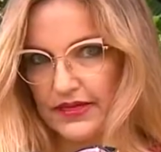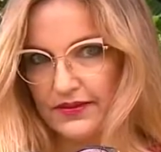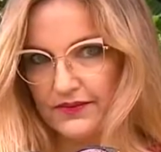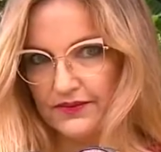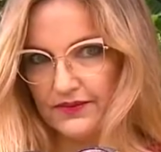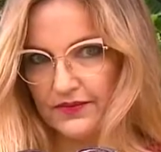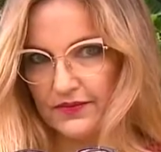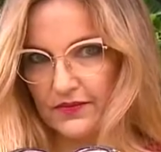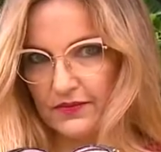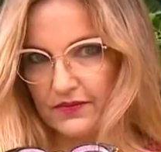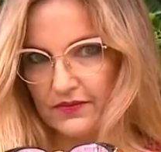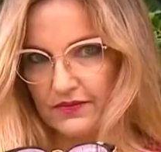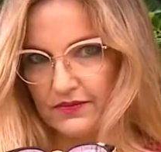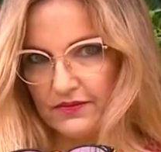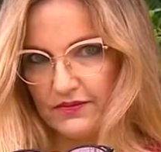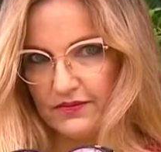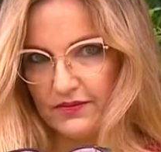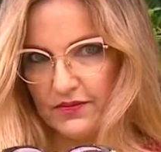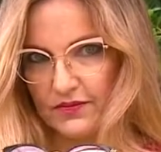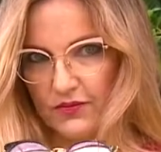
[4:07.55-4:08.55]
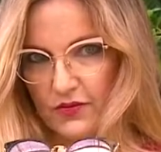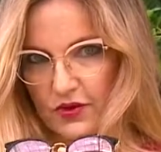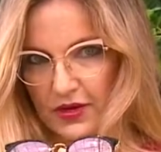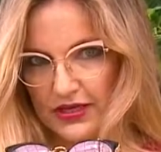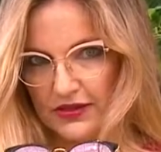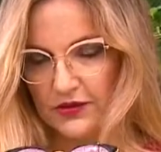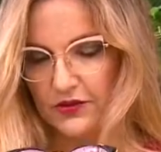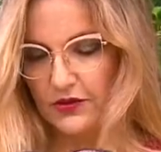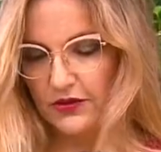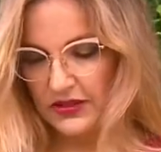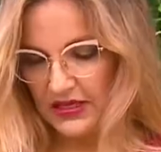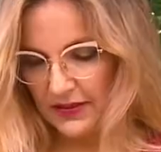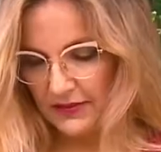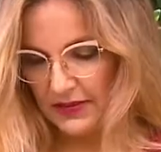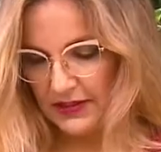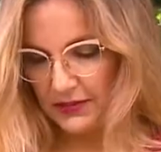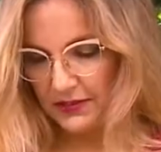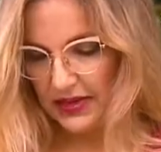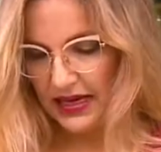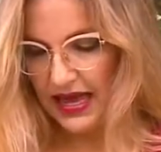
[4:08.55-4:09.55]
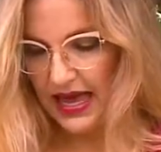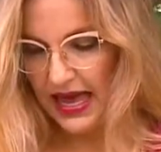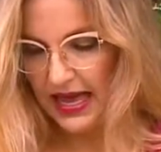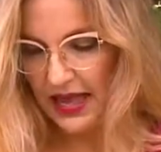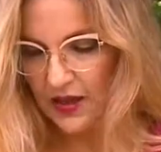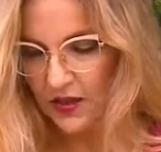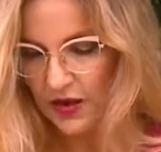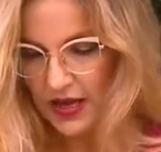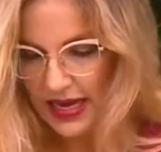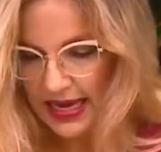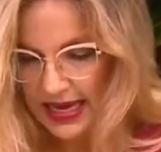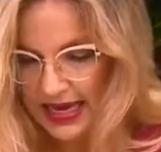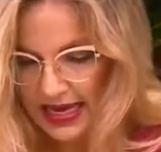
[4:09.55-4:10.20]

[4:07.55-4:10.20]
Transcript: ven, Ah, Como esto, se llama espejado.